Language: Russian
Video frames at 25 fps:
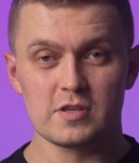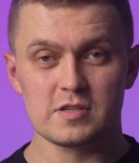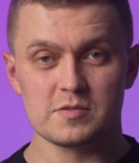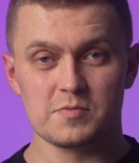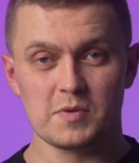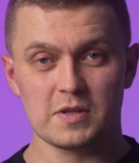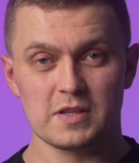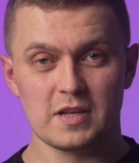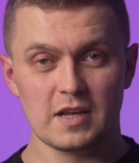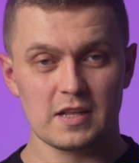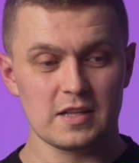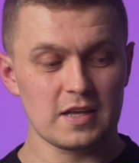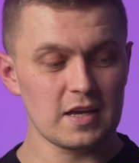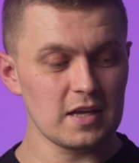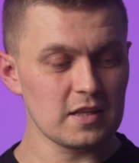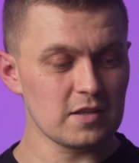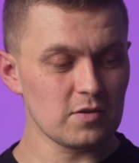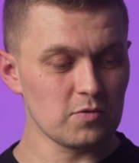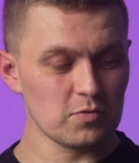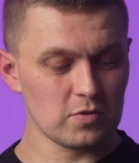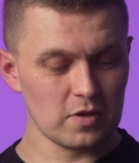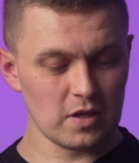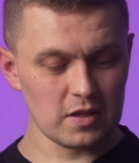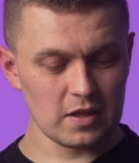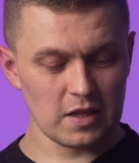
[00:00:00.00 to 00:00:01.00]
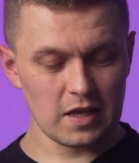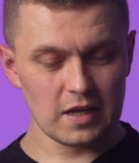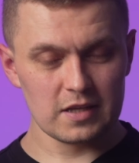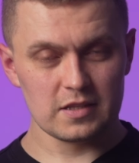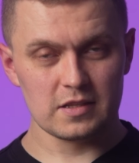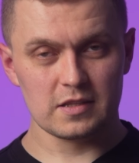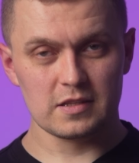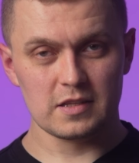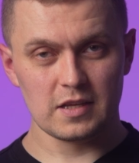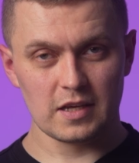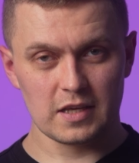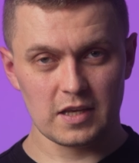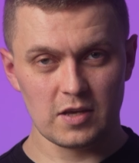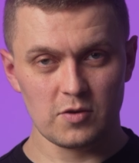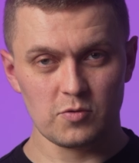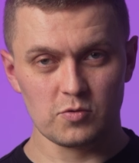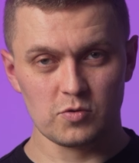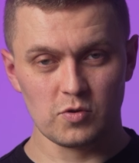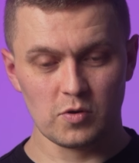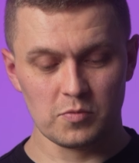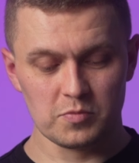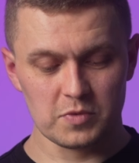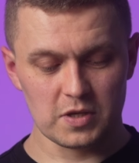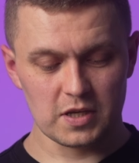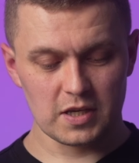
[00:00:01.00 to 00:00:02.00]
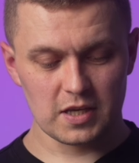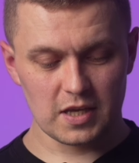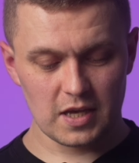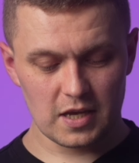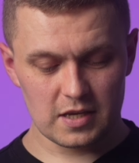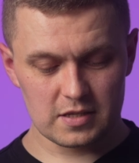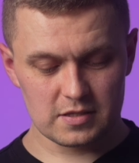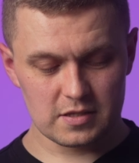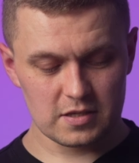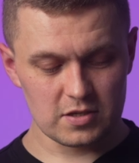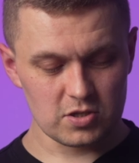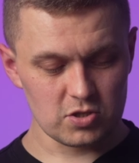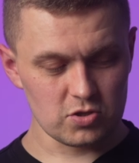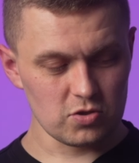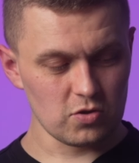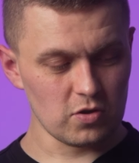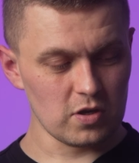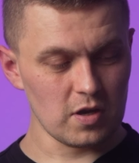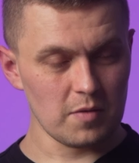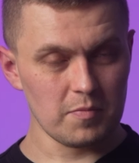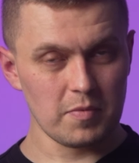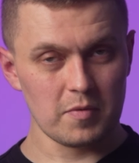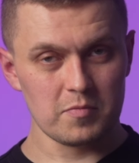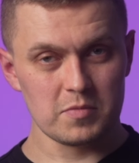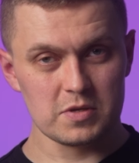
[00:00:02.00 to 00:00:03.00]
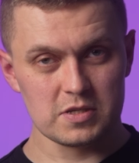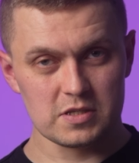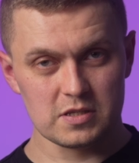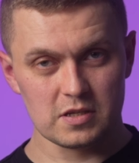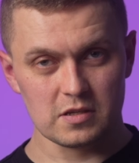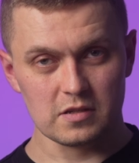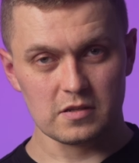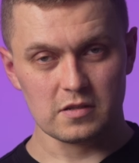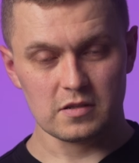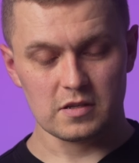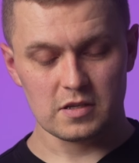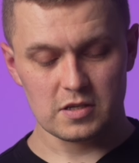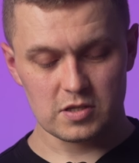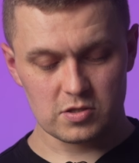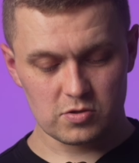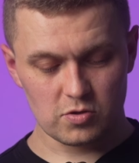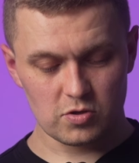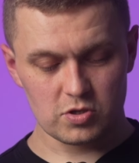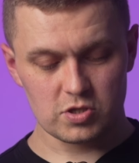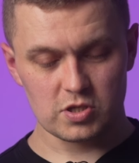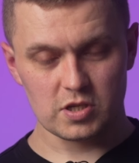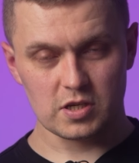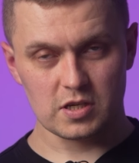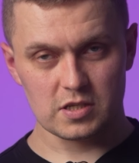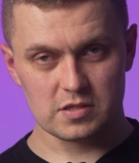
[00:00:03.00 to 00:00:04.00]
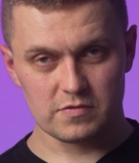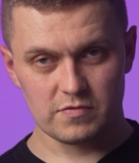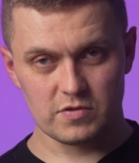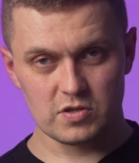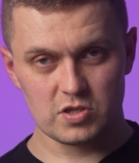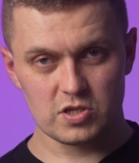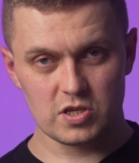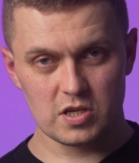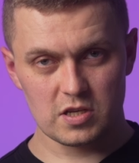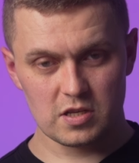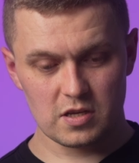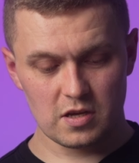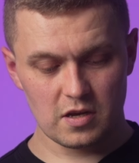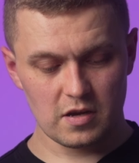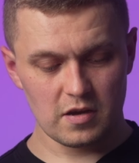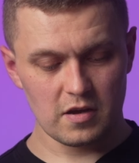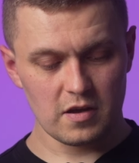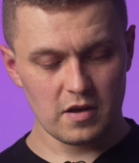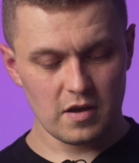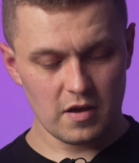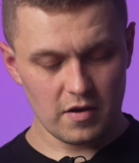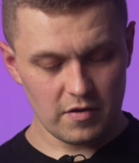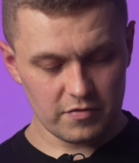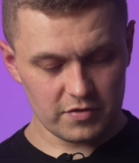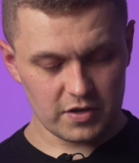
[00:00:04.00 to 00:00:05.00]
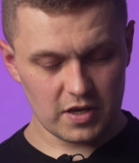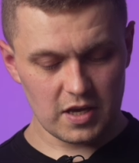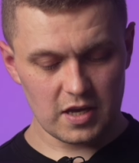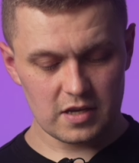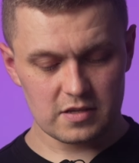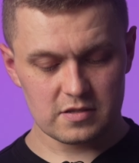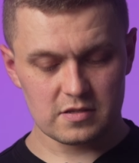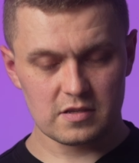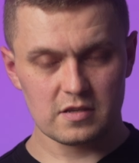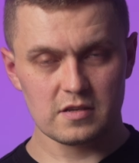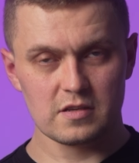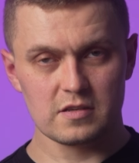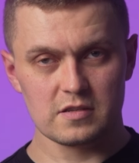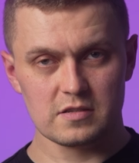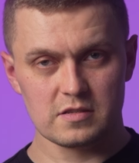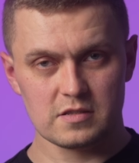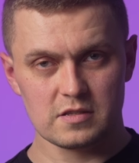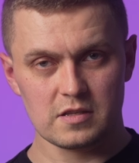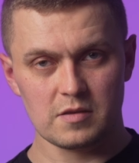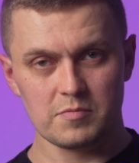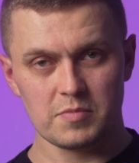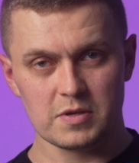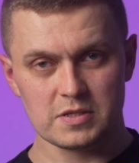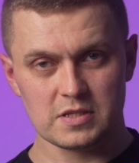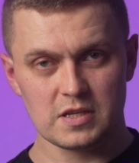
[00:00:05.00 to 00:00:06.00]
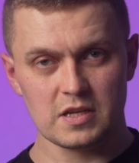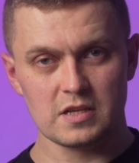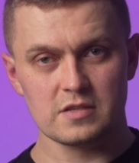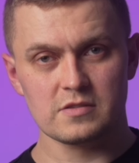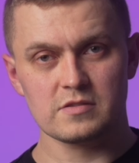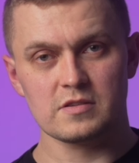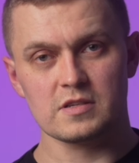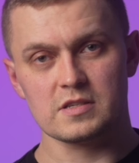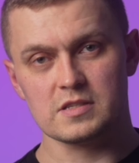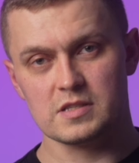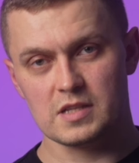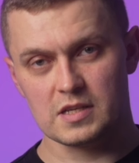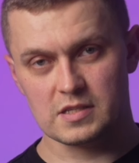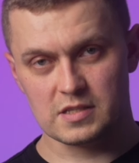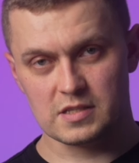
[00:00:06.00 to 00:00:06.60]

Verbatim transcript: несмотря на это, у Nonlight такие удобные кейсы, что я поместил источник освещения в кейс с непосредственно с